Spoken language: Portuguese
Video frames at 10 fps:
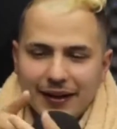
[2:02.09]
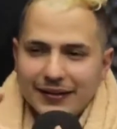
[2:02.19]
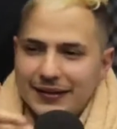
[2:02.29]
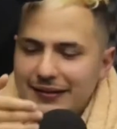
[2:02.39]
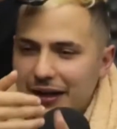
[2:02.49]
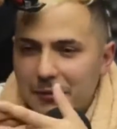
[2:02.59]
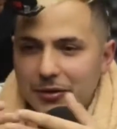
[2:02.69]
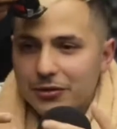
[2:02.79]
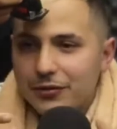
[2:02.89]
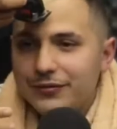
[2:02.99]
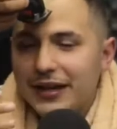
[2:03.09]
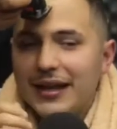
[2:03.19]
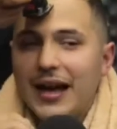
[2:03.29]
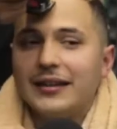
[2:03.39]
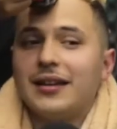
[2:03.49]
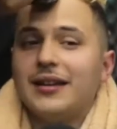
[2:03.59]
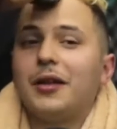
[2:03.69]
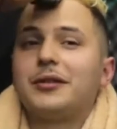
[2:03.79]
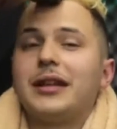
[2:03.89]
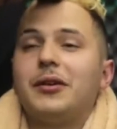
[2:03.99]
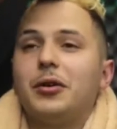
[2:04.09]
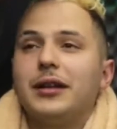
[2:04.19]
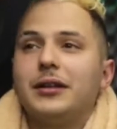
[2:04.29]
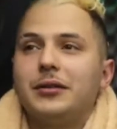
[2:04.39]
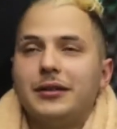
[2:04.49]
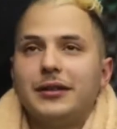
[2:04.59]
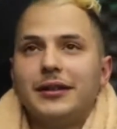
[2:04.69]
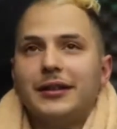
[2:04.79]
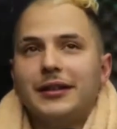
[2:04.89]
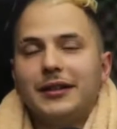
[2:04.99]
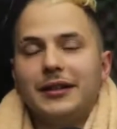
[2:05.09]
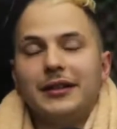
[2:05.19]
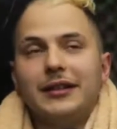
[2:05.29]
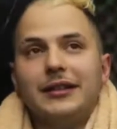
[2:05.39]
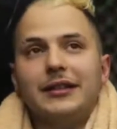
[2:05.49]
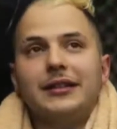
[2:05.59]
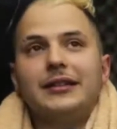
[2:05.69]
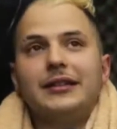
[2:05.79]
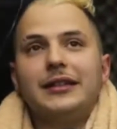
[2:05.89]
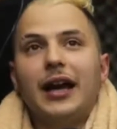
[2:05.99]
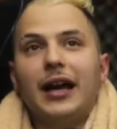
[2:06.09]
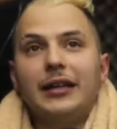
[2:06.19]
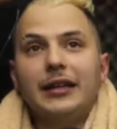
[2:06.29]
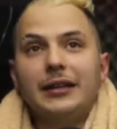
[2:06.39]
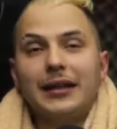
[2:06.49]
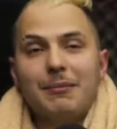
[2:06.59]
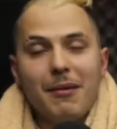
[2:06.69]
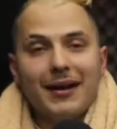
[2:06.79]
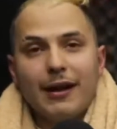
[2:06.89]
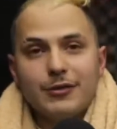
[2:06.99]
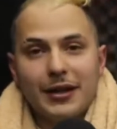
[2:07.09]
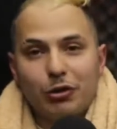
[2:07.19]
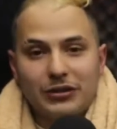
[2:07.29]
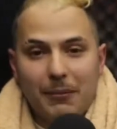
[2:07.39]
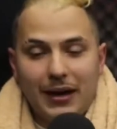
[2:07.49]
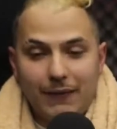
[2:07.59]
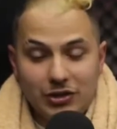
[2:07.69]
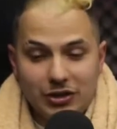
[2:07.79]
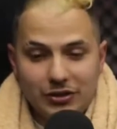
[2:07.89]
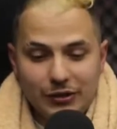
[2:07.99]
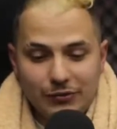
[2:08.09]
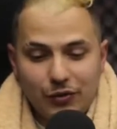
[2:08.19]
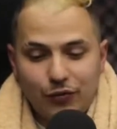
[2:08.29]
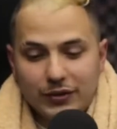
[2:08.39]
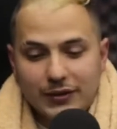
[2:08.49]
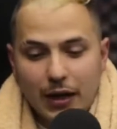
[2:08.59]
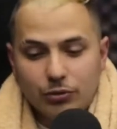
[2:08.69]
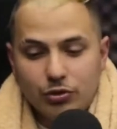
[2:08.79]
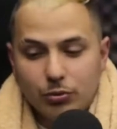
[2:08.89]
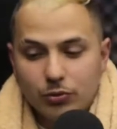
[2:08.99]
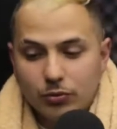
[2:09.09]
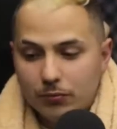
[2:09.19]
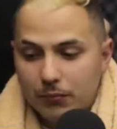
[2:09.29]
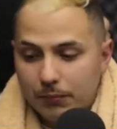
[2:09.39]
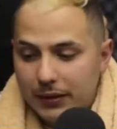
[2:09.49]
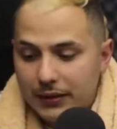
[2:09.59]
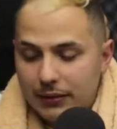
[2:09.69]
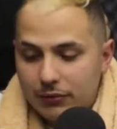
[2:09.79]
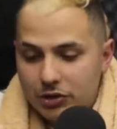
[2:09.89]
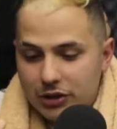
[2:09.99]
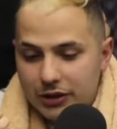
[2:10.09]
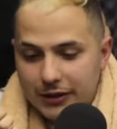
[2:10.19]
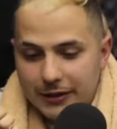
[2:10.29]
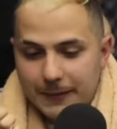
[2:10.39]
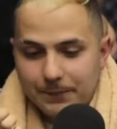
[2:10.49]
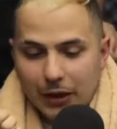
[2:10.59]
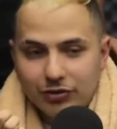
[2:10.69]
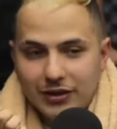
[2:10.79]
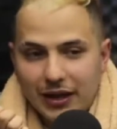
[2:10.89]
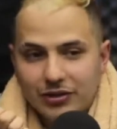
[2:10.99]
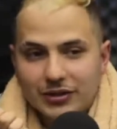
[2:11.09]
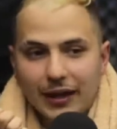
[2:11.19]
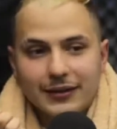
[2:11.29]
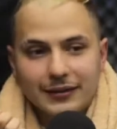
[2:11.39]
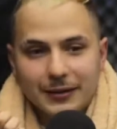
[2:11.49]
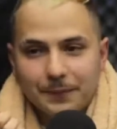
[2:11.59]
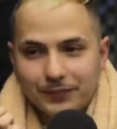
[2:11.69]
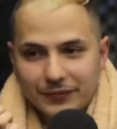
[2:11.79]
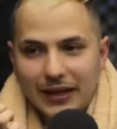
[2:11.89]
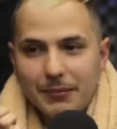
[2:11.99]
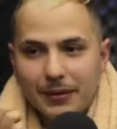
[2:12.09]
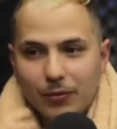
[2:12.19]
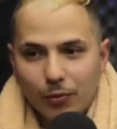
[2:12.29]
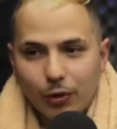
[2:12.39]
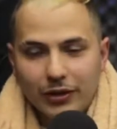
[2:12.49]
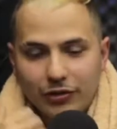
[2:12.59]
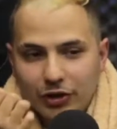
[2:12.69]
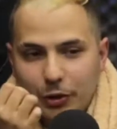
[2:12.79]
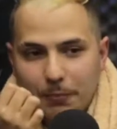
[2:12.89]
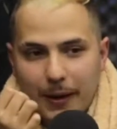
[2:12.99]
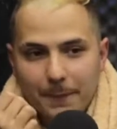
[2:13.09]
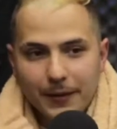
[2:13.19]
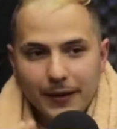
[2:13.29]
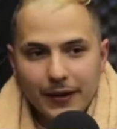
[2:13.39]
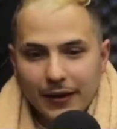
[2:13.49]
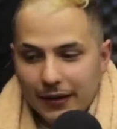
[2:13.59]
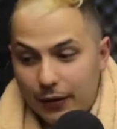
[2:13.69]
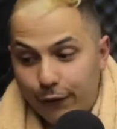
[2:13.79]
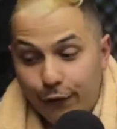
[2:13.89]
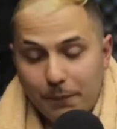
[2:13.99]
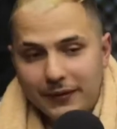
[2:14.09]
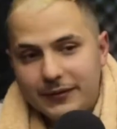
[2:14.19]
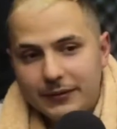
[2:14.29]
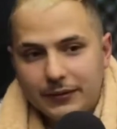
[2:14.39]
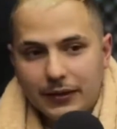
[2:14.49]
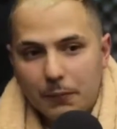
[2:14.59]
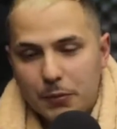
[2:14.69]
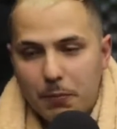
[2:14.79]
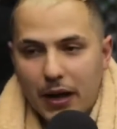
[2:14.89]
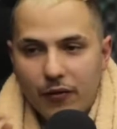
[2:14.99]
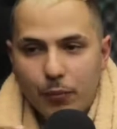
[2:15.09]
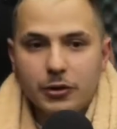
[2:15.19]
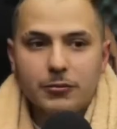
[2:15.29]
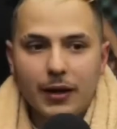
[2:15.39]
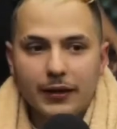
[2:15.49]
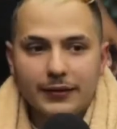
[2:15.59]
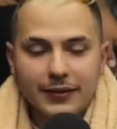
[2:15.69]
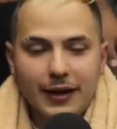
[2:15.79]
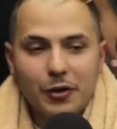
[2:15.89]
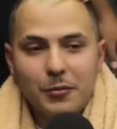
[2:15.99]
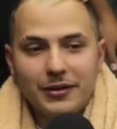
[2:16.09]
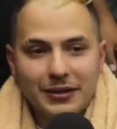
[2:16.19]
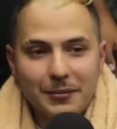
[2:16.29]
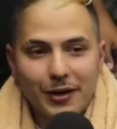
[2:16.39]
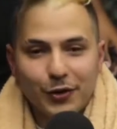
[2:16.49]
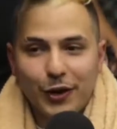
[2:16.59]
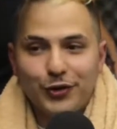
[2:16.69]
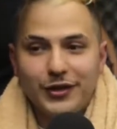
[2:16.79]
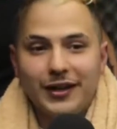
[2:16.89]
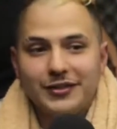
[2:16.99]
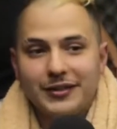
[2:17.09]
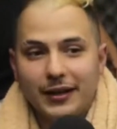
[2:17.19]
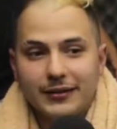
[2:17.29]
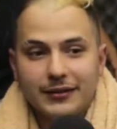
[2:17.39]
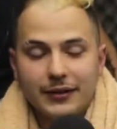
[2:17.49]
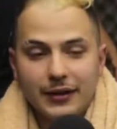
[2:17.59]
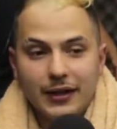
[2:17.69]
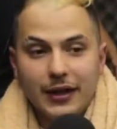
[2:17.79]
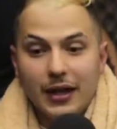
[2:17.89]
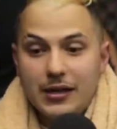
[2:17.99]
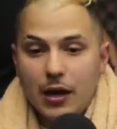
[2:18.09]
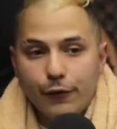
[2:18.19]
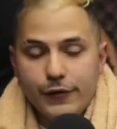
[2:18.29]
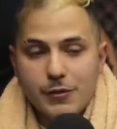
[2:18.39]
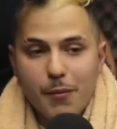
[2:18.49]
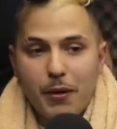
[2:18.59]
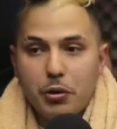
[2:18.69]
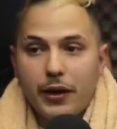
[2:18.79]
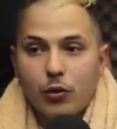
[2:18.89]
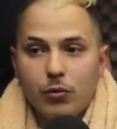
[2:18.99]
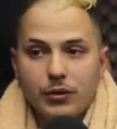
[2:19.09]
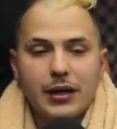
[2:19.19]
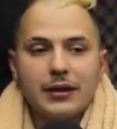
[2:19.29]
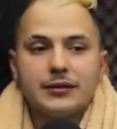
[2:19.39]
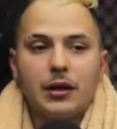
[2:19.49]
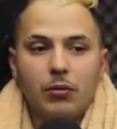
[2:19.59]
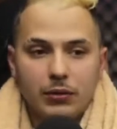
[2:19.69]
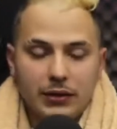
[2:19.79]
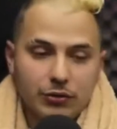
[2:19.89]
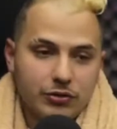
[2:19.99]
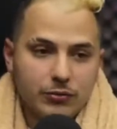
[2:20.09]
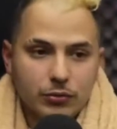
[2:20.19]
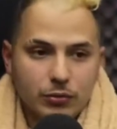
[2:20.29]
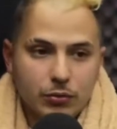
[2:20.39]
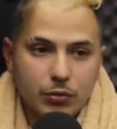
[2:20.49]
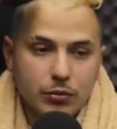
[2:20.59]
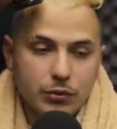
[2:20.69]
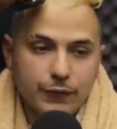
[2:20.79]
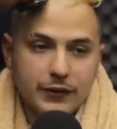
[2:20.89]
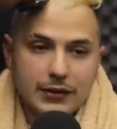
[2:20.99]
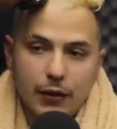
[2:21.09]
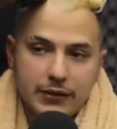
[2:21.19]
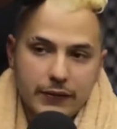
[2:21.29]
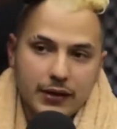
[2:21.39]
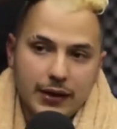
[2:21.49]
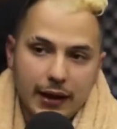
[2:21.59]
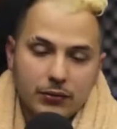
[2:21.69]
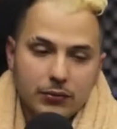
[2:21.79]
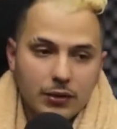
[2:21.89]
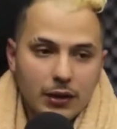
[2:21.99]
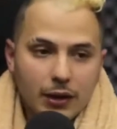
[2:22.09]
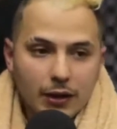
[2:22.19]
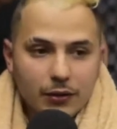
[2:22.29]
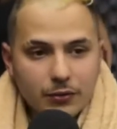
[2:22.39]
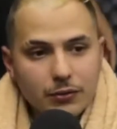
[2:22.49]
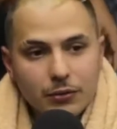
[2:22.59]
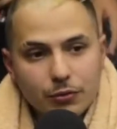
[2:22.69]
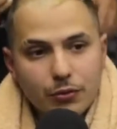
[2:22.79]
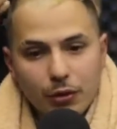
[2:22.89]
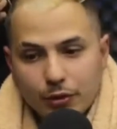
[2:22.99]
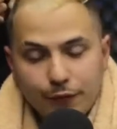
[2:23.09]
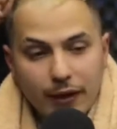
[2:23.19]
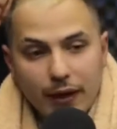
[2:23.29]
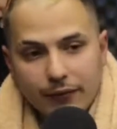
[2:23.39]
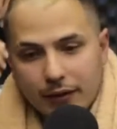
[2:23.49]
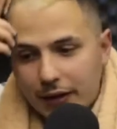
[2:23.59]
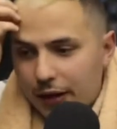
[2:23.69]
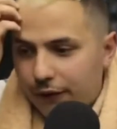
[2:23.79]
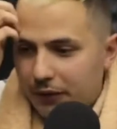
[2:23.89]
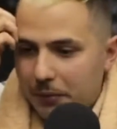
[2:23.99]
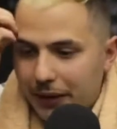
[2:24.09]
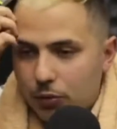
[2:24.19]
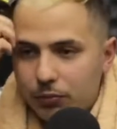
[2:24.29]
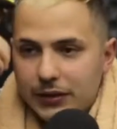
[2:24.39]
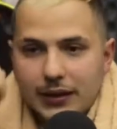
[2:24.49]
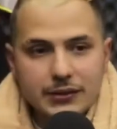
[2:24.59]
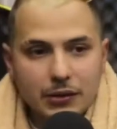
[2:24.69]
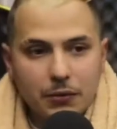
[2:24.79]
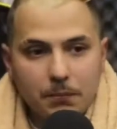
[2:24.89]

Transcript: Sinceramente, eu não via nada, tá ligado? O que tava rolando. E aí, na mesma calçada que eu trabalhava de, de, de fiscal, tinha um maninho de auxiliar de táxi, sabe? Coletinho, pá. É. E eu fui pra esse trampo que pagava um pouquinho mais. Aí comecei a trabalhar de auxiliar de táxi. E aí eu via que meu bagulho era comunicação, que no, no fiscal eu ficava quieto, no, no outro eu falava. Falei, mano, é comunicação.